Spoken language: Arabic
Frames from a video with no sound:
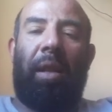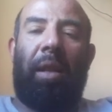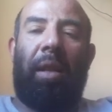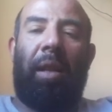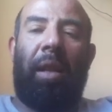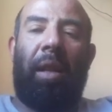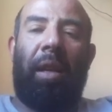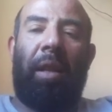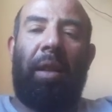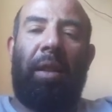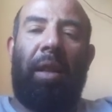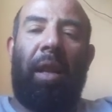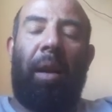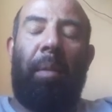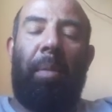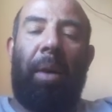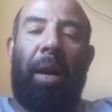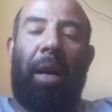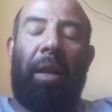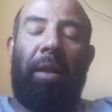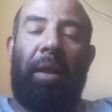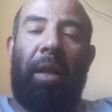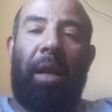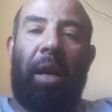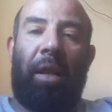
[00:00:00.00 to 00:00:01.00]
ان انت ما
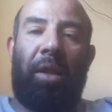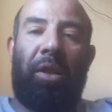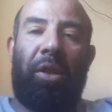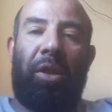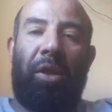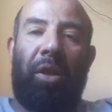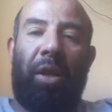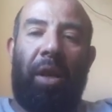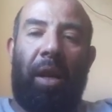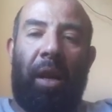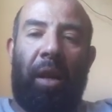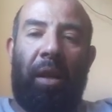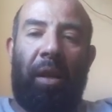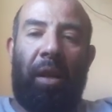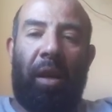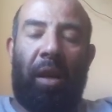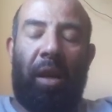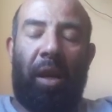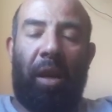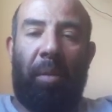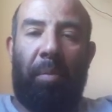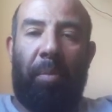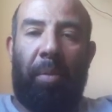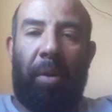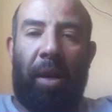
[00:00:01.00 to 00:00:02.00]
عندكش اي
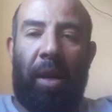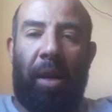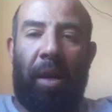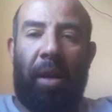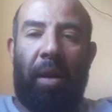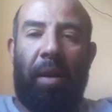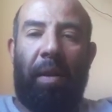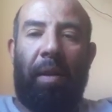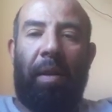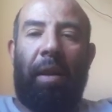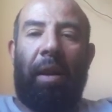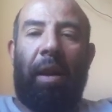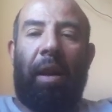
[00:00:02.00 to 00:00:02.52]
خبرة